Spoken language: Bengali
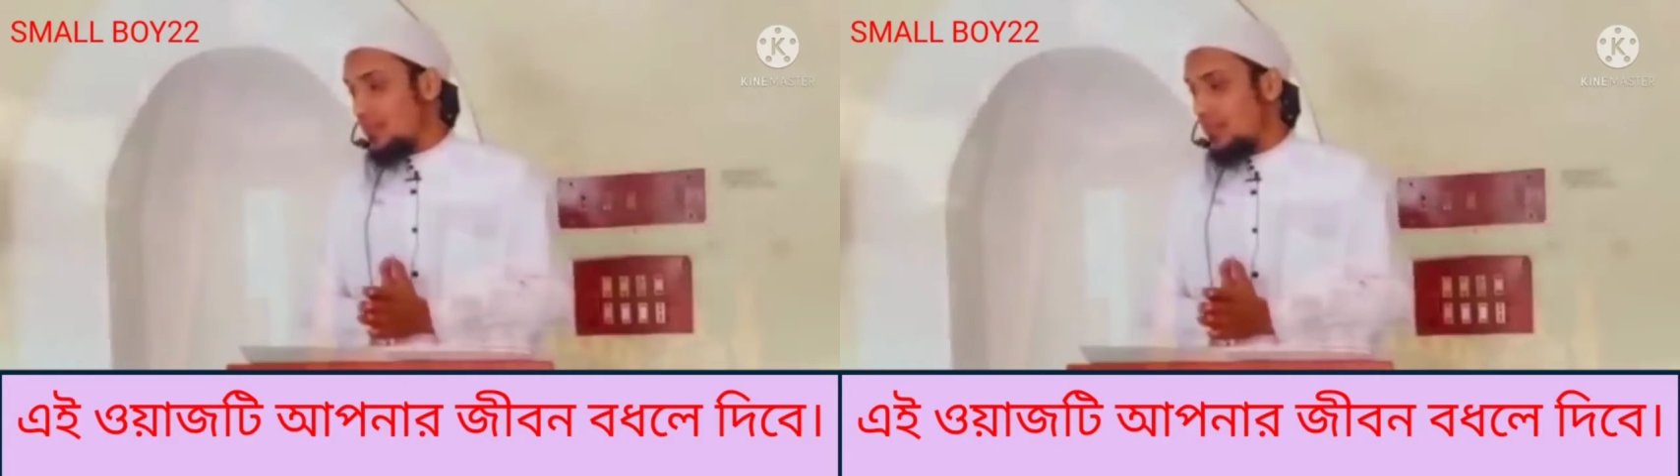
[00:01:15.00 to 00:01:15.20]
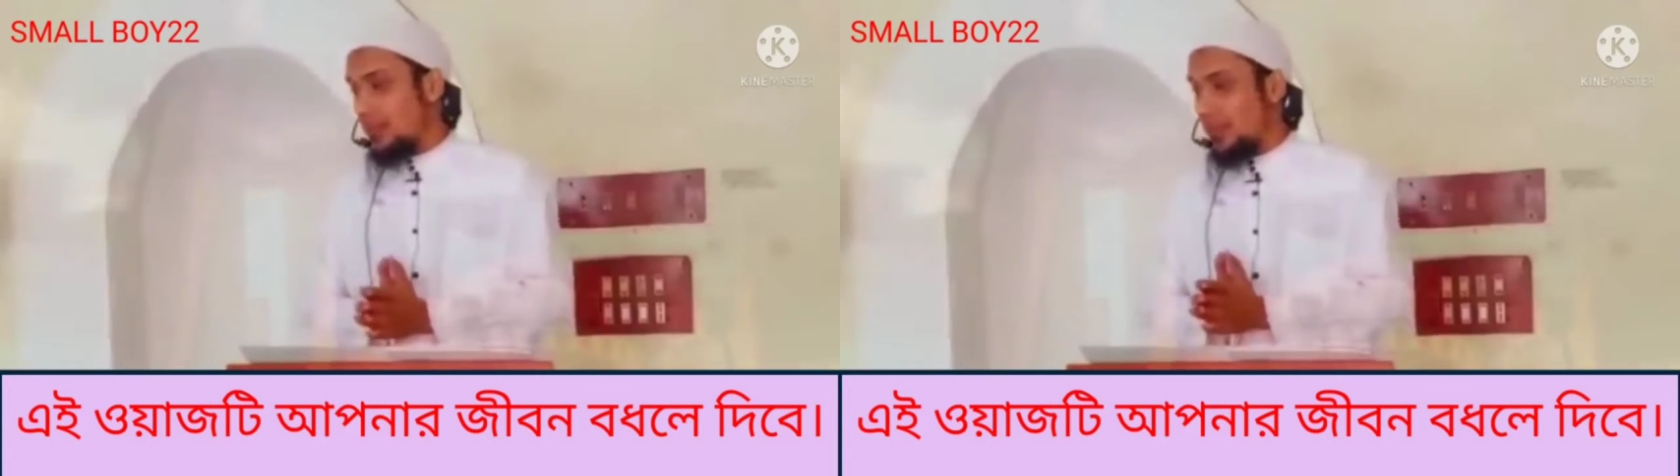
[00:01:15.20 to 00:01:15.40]

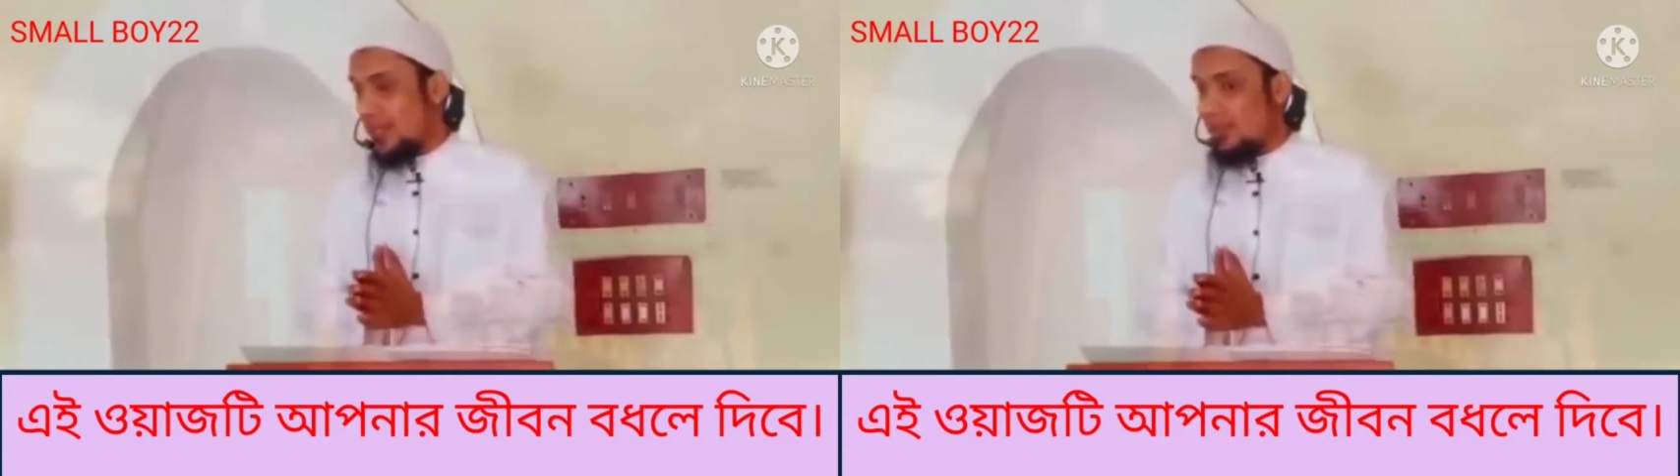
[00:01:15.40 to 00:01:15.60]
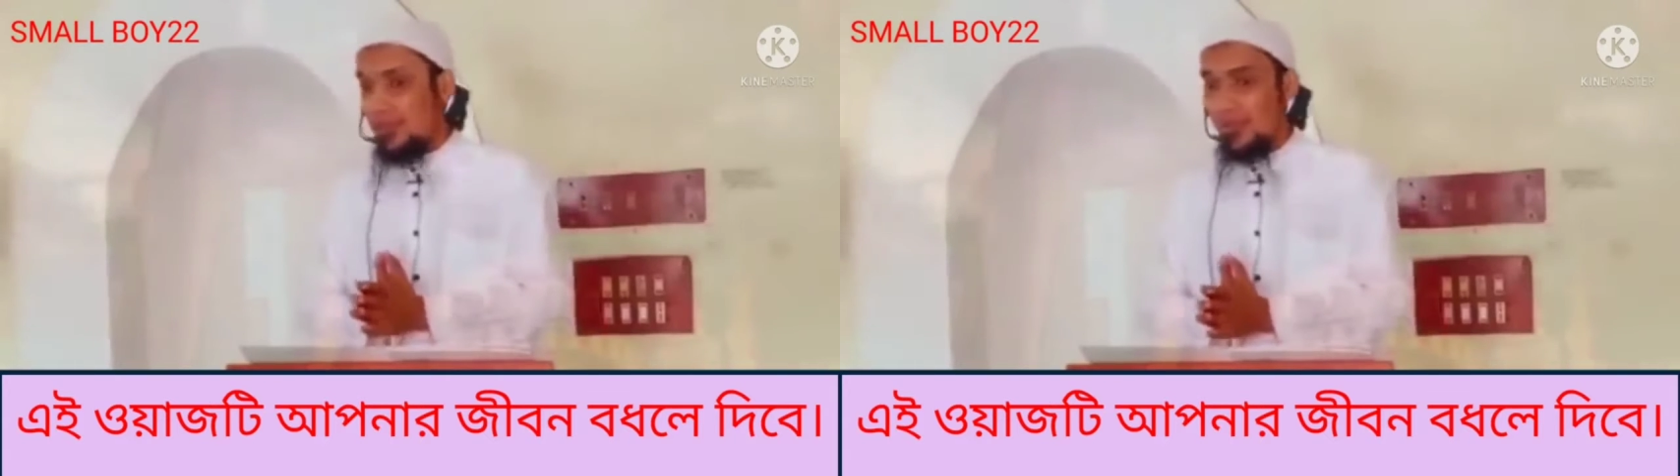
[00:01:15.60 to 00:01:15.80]
মূলত
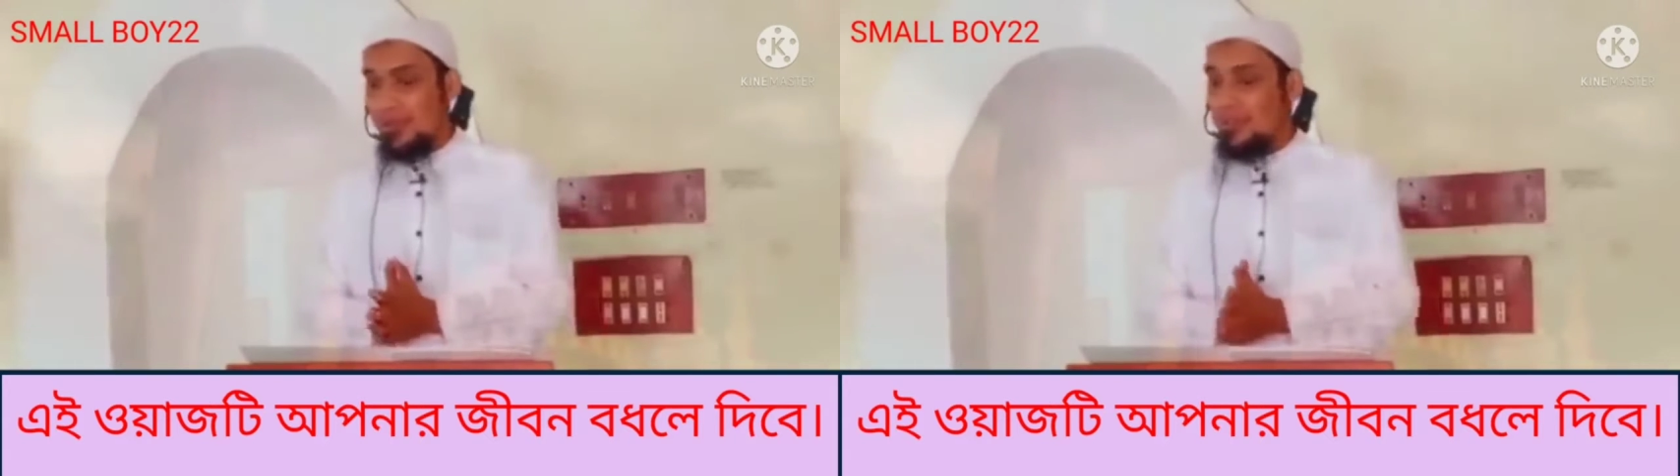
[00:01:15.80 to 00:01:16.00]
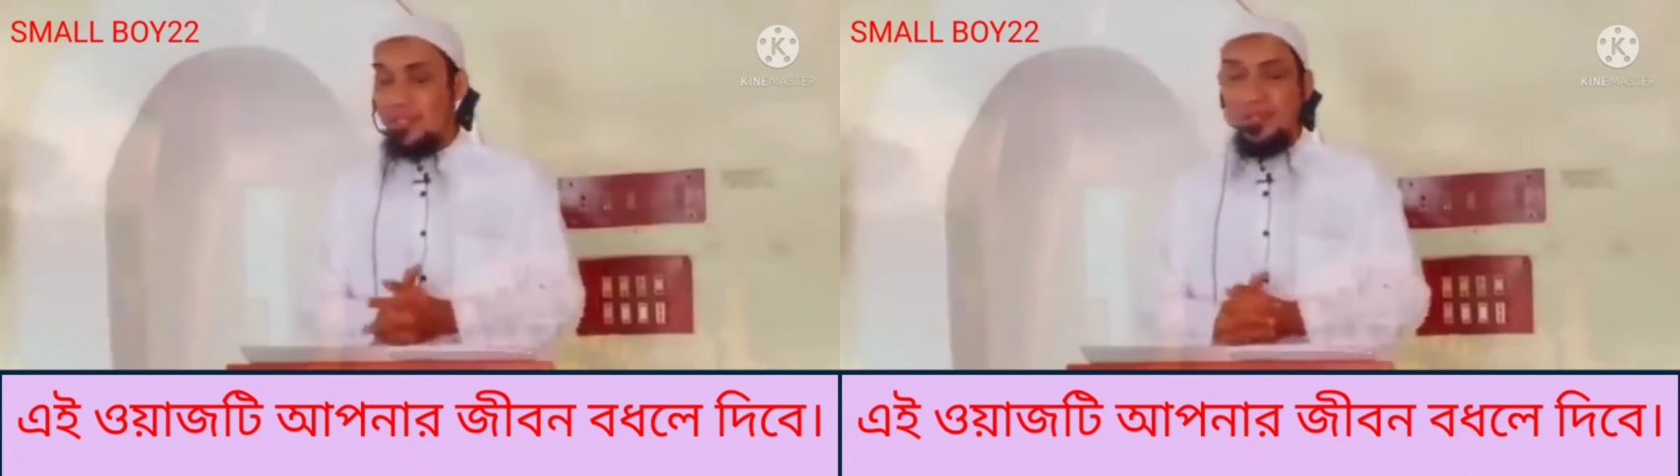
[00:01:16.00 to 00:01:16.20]
এই
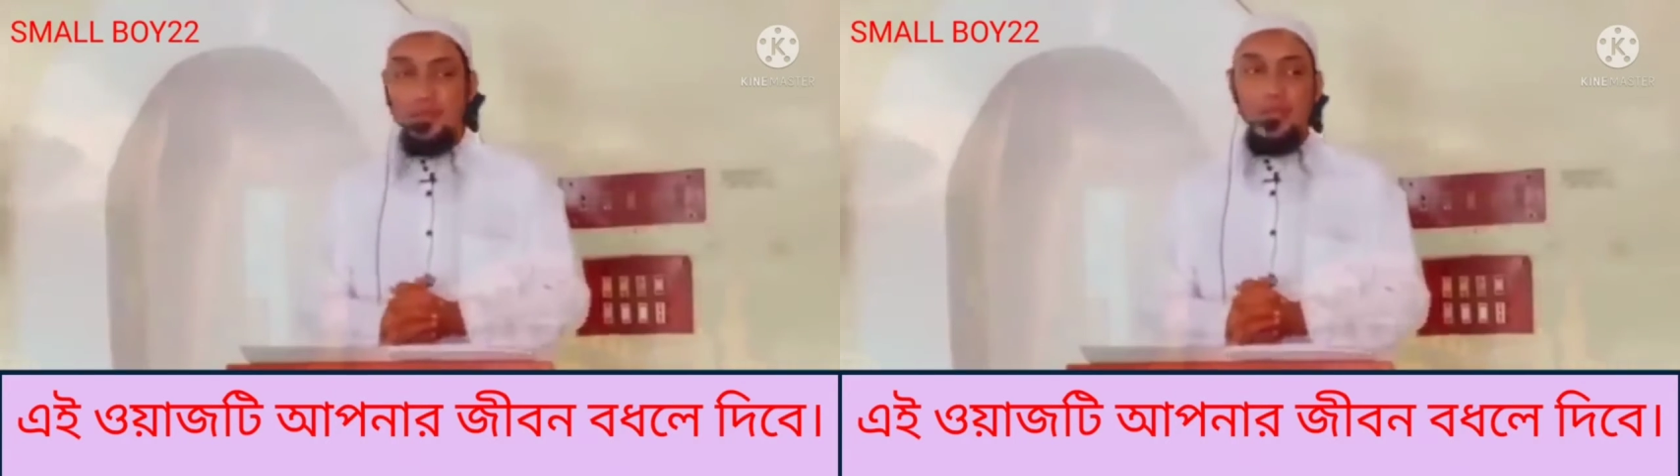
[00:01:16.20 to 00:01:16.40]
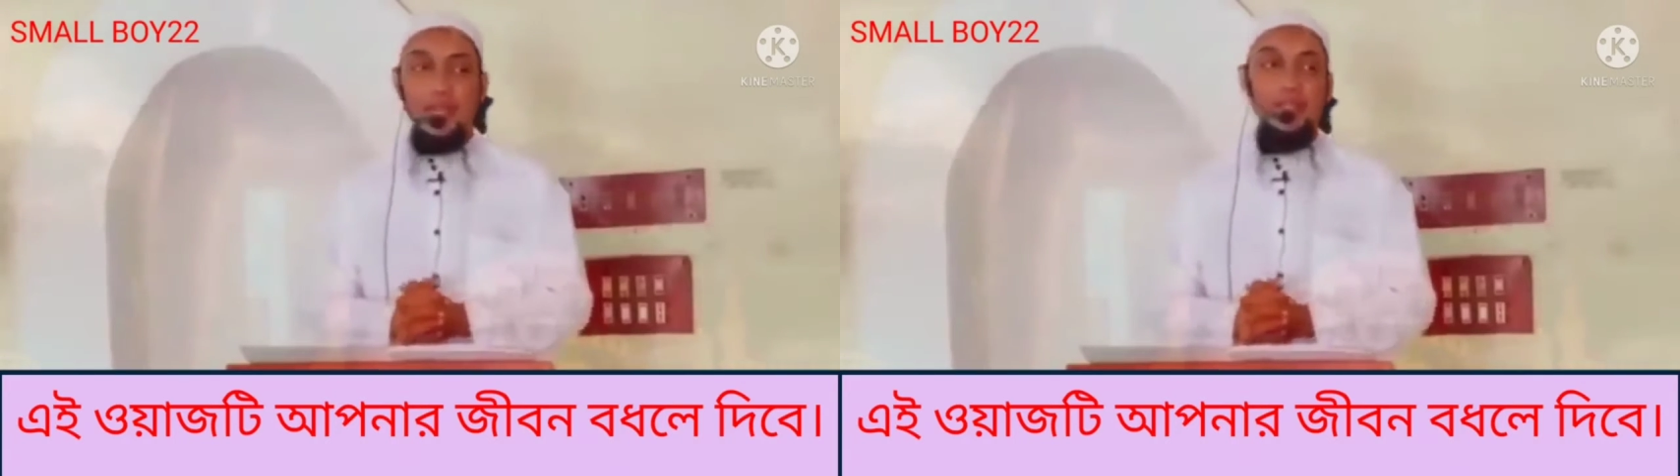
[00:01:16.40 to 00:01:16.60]
বংশে বেশি
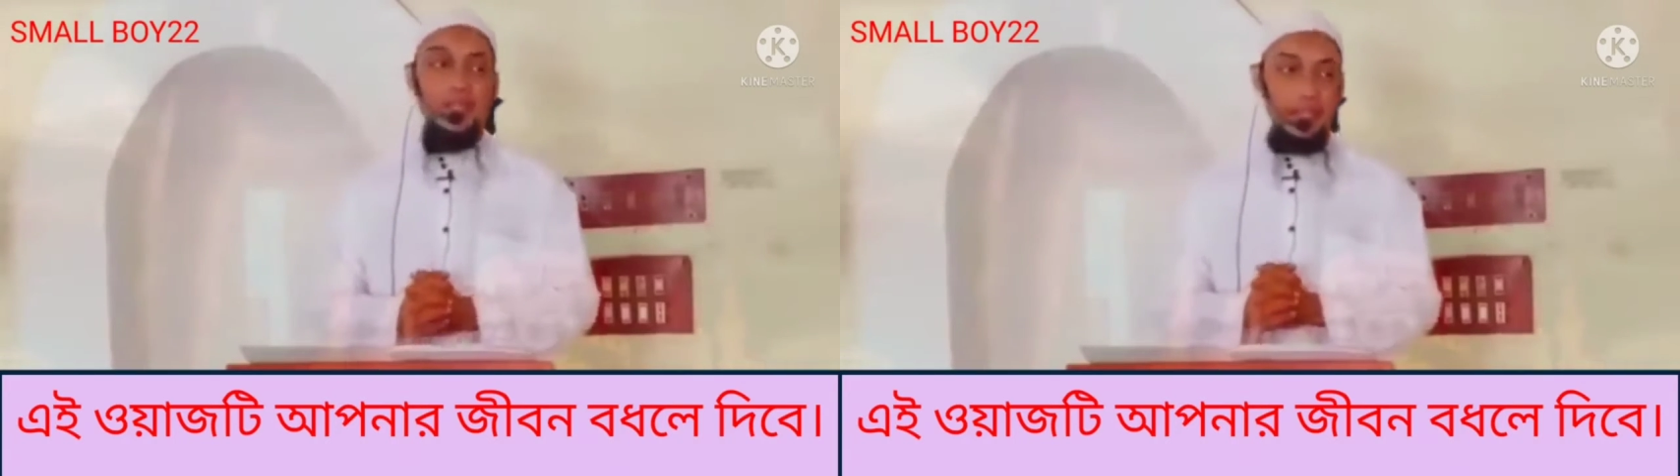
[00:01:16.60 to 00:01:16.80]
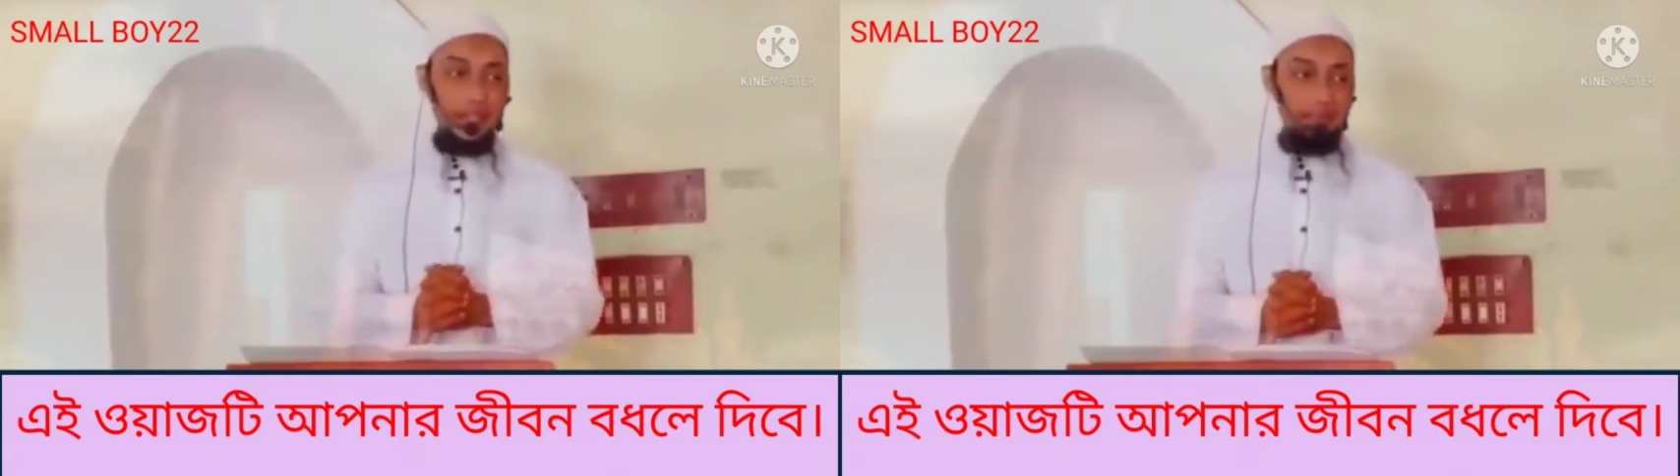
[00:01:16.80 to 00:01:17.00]
নবী
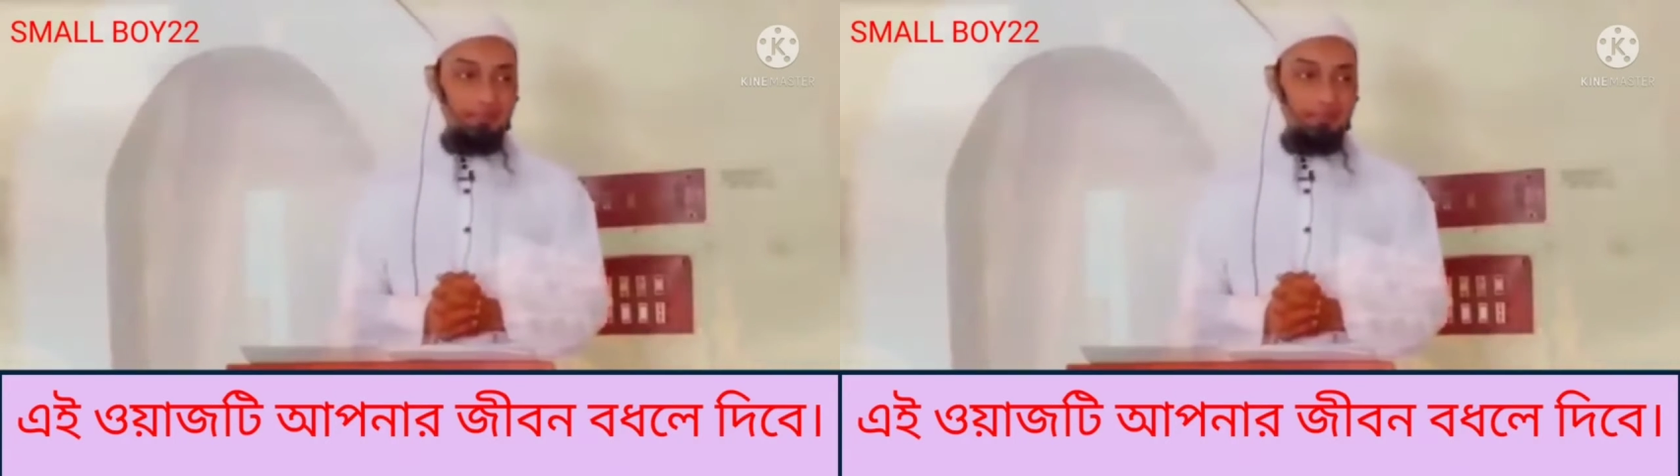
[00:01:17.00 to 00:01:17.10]
আসেননি